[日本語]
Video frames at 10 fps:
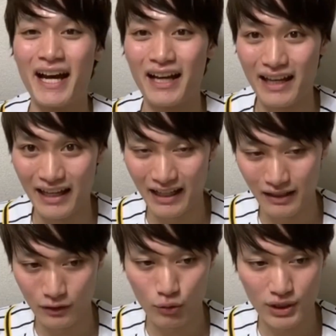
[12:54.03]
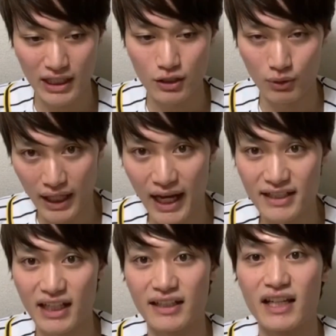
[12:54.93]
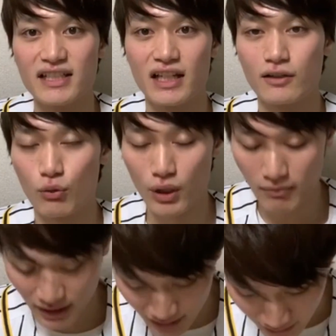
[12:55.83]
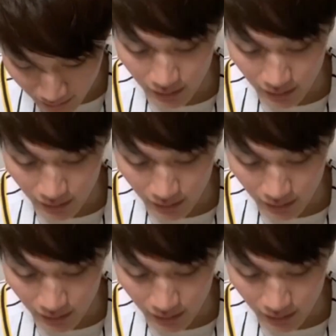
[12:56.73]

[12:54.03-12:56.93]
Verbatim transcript: や。えー、能見選手もね、明日期待したいと思います。